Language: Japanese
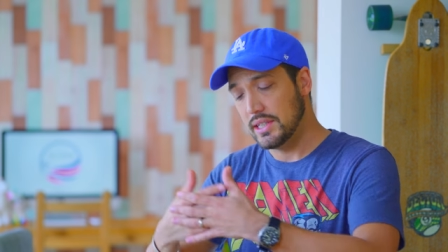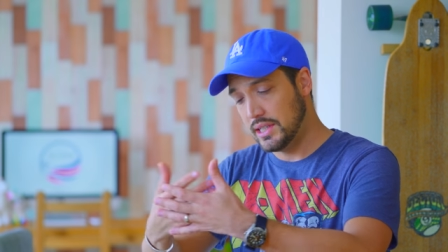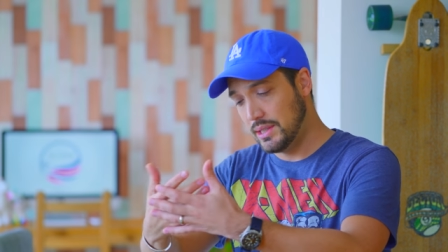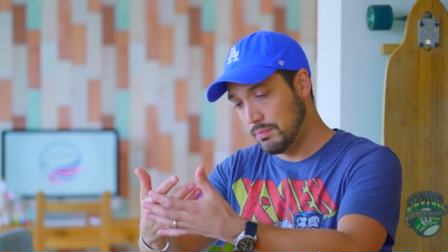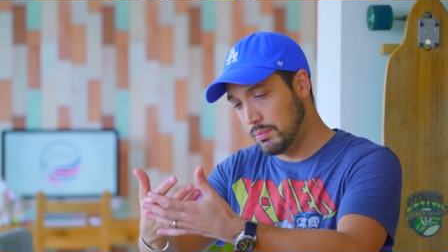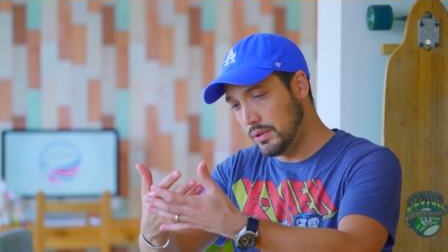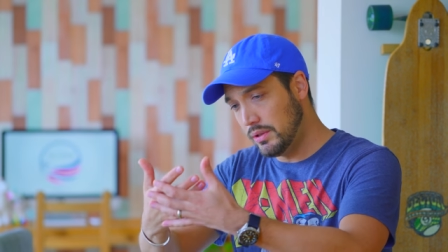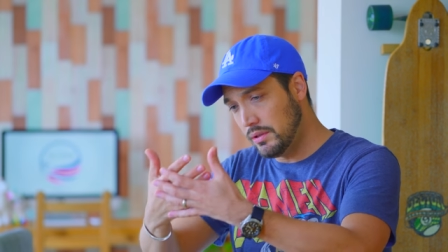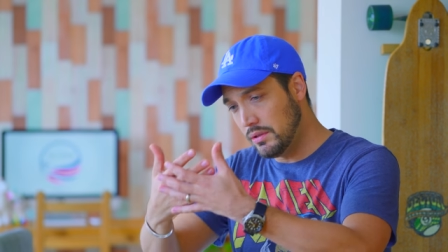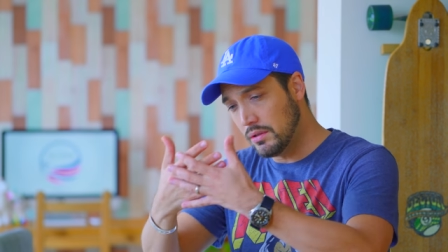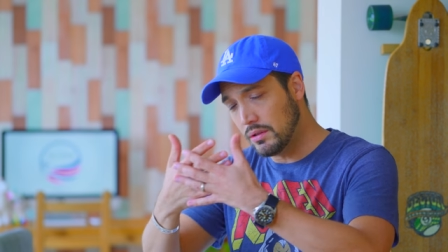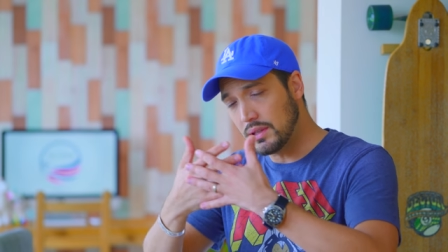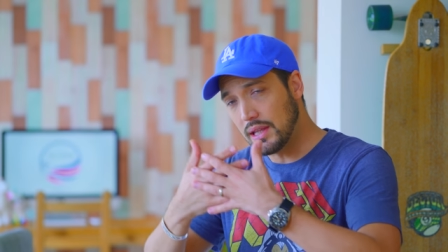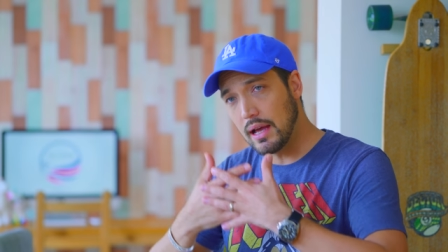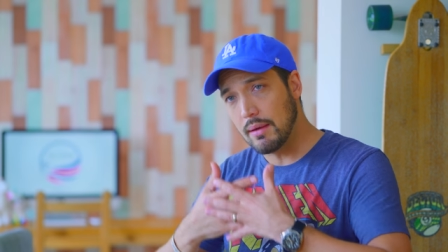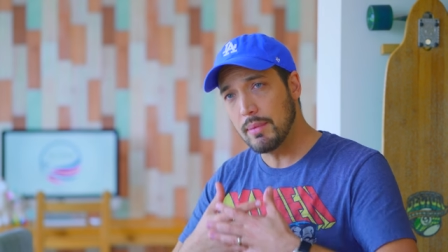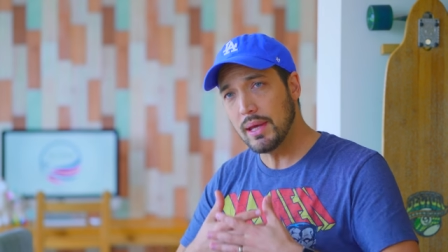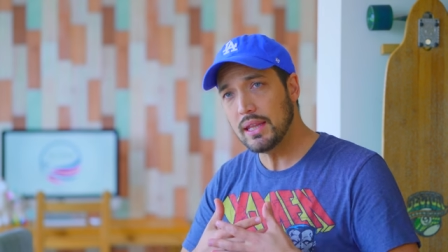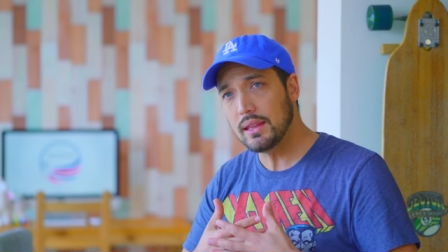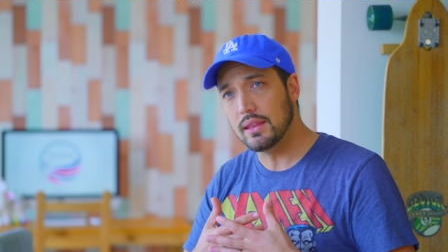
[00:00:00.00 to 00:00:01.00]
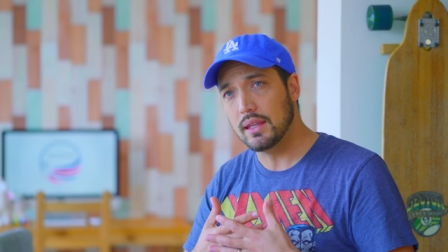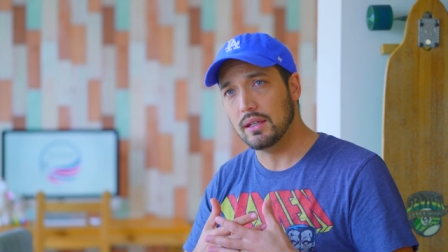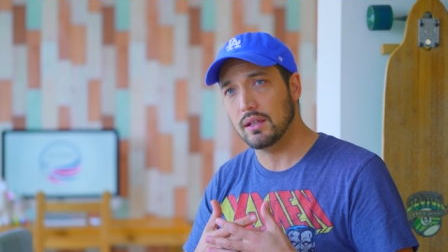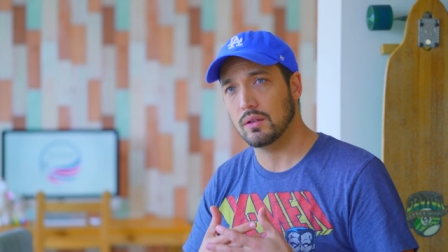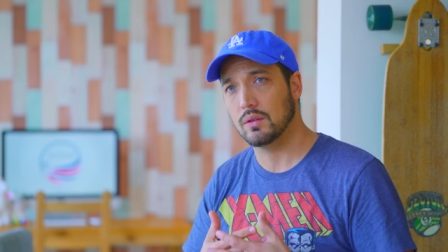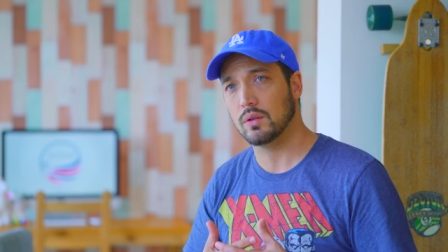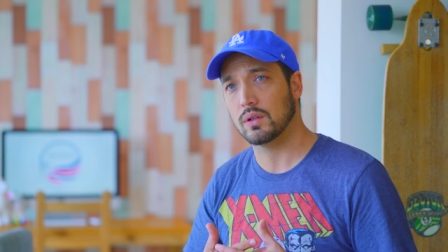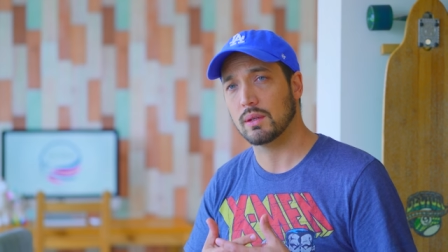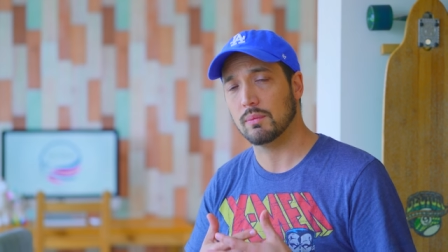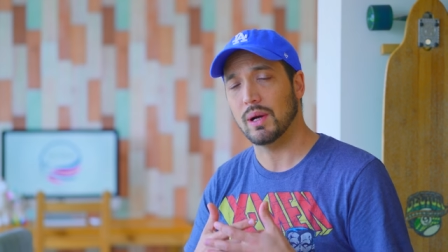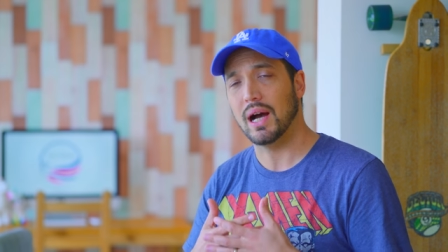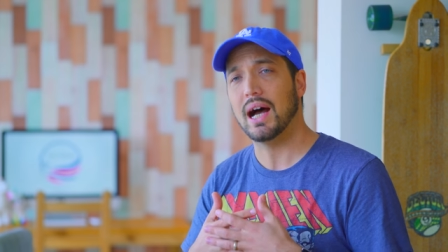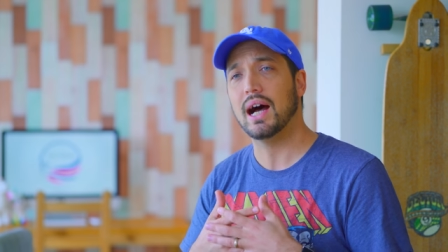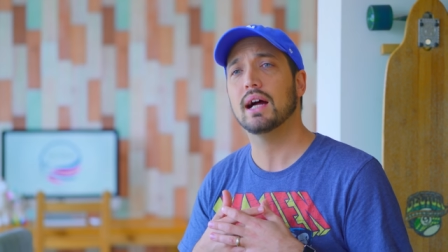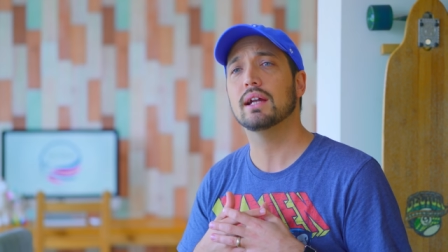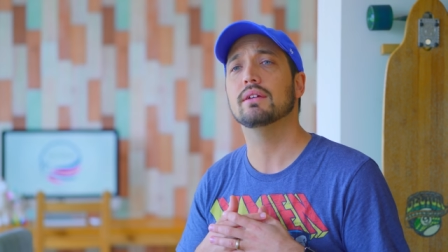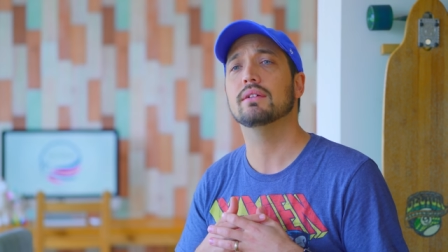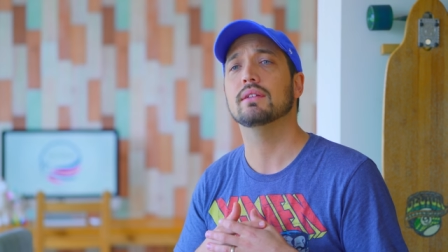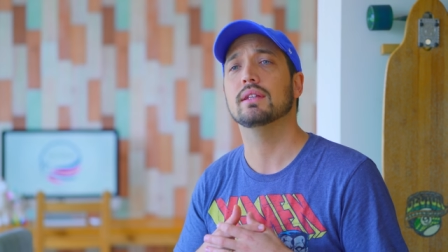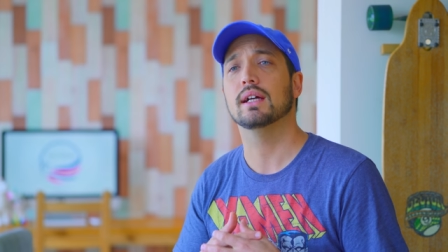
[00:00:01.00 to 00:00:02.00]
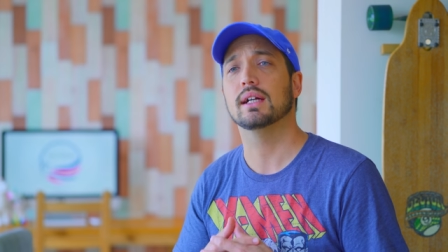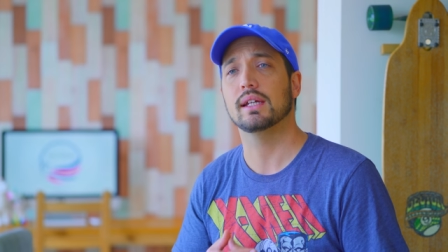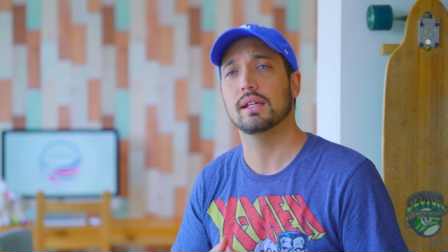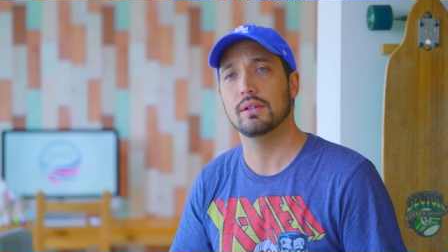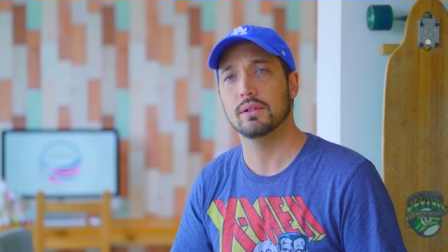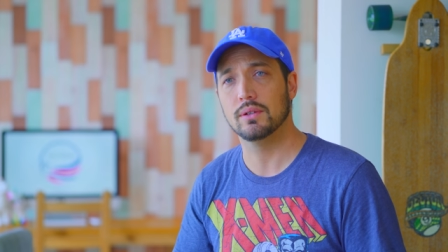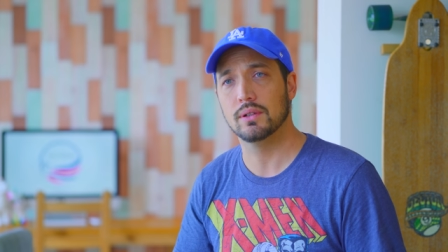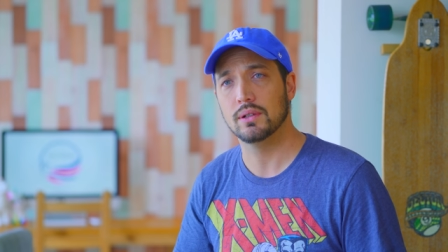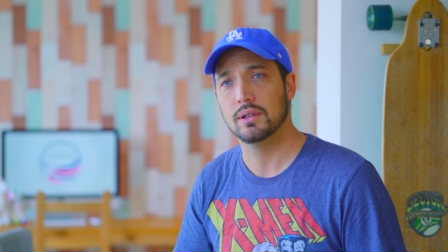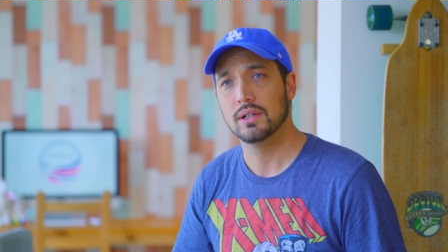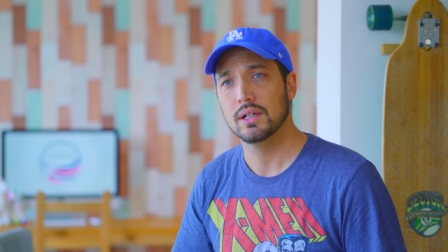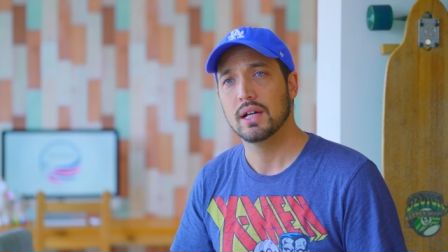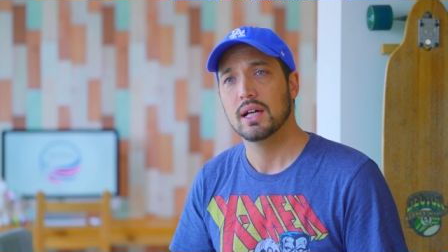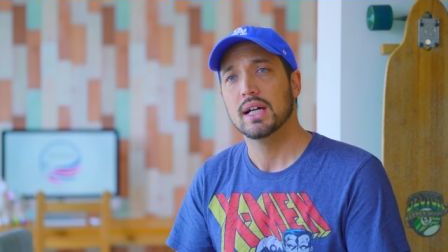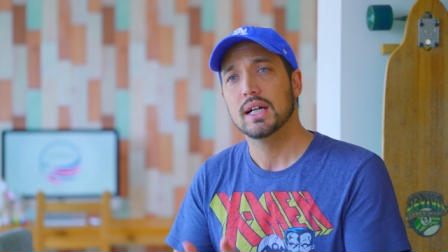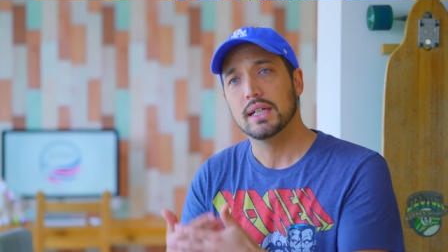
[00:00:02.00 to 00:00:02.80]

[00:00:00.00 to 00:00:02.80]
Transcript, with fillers: 自分のためっていう時もあるんだけど、